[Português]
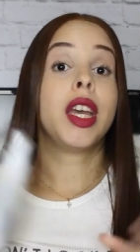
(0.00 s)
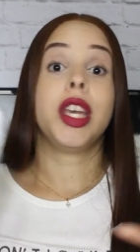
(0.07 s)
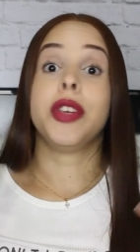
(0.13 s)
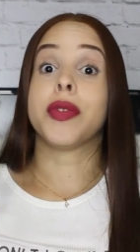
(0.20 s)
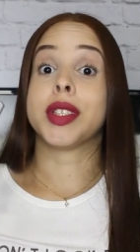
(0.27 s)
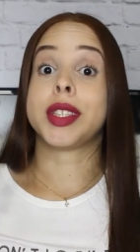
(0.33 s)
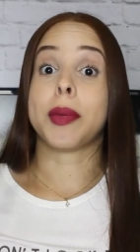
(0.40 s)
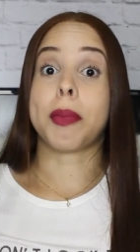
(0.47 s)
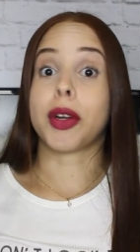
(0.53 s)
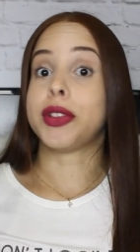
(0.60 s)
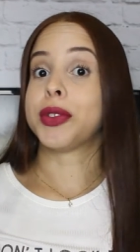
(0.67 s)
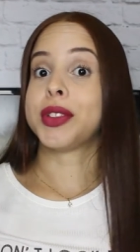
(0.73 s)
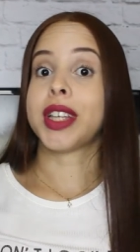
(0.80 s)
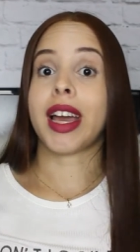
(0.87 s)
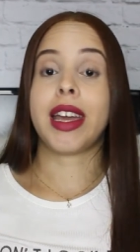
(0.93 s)
E você pode
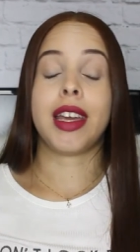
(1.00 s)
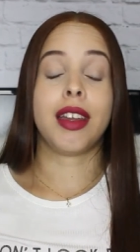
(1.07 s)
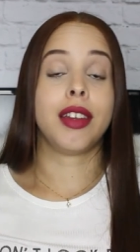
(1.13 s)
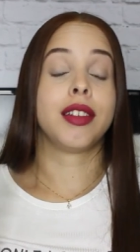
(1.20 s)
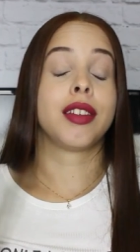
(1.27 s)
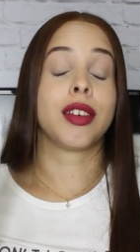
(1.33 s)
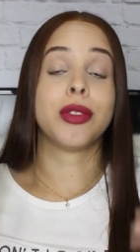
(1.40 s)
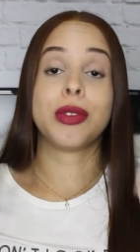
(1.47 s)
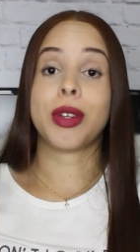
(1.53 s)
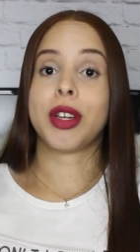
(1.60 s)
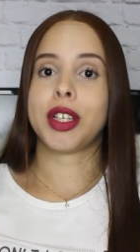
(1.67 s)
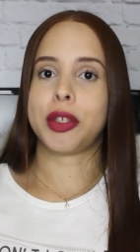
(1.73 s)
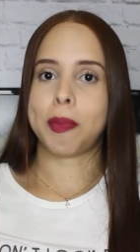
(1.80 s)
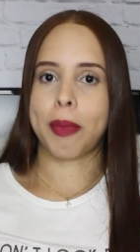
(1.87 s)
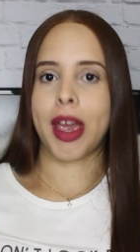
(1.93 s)
usar ele tanto
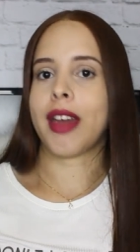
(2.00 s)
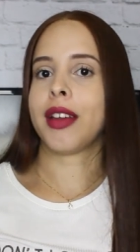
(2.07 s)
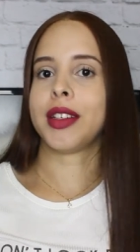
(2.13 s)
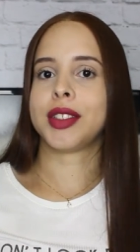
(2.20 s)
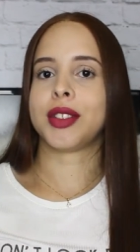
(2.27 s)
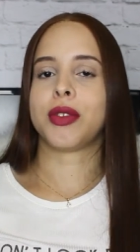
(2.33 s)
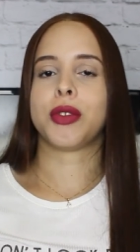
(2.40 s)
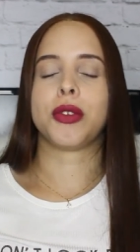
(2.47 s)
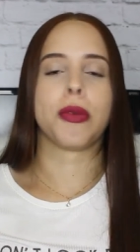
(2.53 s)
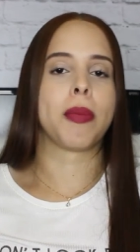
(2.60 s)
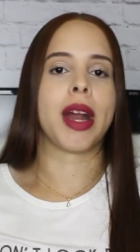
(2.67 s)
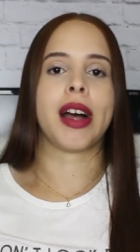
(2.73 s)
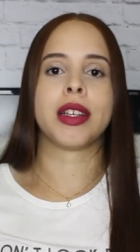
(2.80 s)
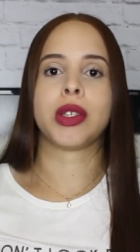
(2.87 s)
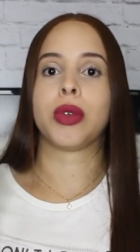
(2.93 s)
nas pernas e nos
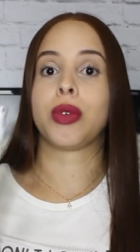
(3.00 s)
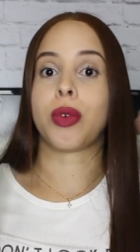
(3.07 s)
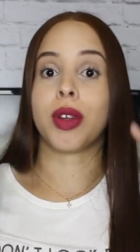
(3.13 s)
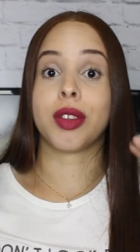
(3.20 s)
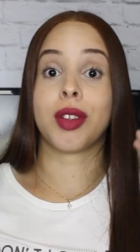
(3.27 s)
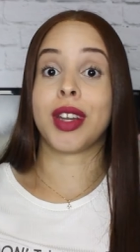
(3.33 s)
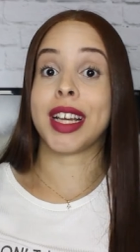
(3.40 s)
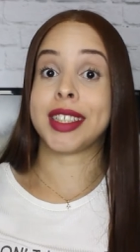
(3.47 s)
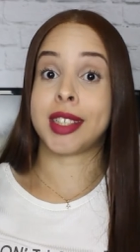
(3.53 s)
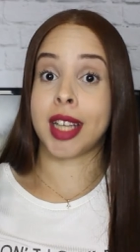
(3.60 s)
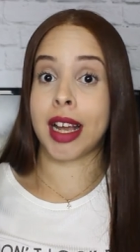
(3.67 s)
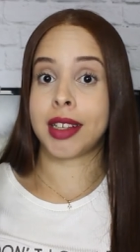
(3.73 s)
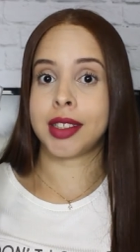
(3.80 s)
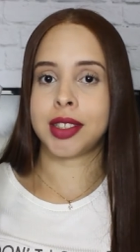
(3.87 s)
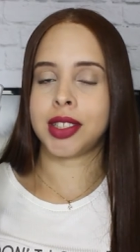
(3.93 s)
braços, quanto nas
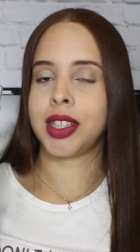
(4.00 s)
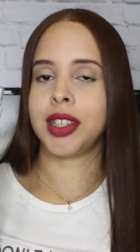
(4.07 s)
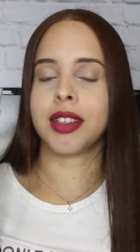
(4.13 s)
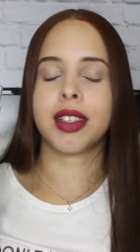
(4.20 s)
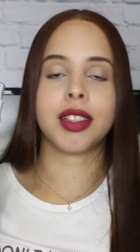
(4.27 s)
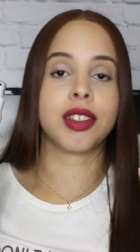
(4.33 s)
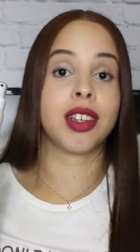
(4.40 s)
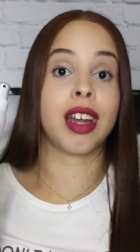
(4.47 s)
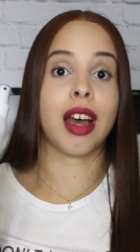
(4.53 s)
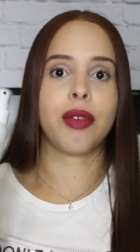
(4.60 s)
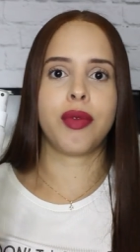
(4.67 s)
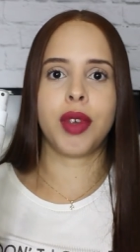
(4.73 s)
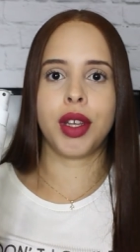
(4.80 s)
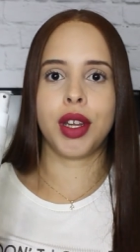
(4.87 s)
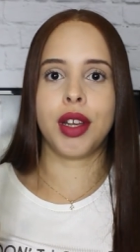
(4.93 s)
axilas, na
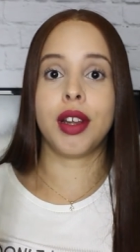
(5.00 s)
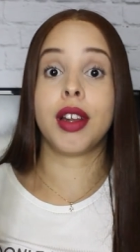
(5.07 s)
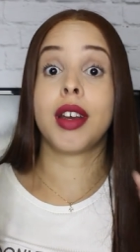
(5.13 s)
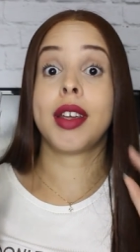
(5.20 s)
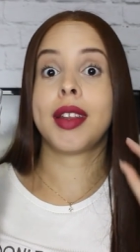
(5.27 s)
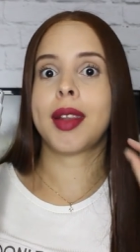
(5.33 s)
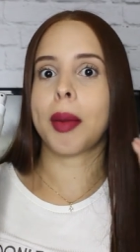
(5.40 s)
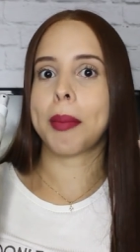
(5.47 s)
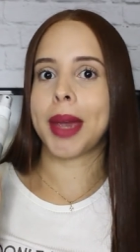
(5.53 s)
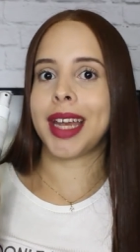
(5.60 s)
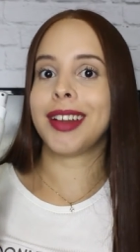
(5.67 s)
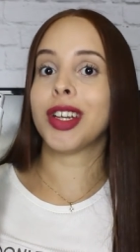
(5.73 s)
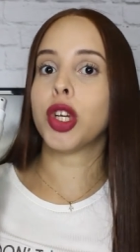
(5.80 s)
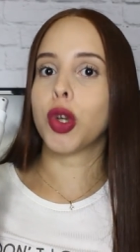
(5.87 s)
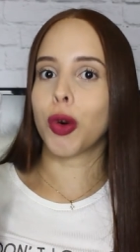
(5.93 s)
virilha e
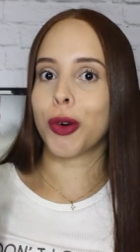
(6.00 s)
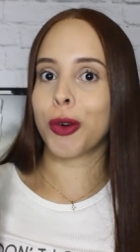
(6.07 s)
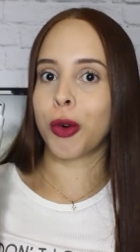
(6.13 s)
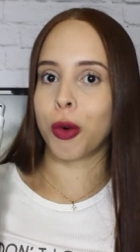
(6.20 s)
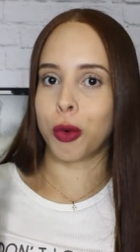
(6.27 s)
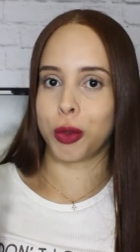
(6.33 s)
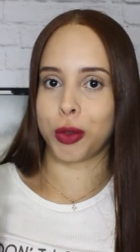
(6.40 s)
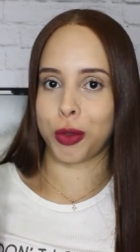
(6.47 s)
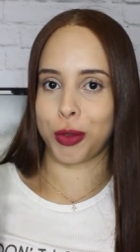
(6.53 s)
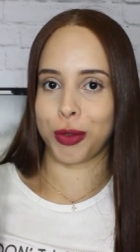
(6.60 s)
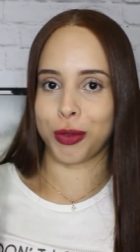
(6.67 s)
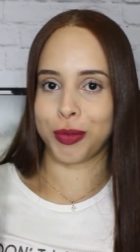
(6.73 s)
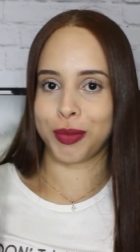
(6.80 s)
também no rosto.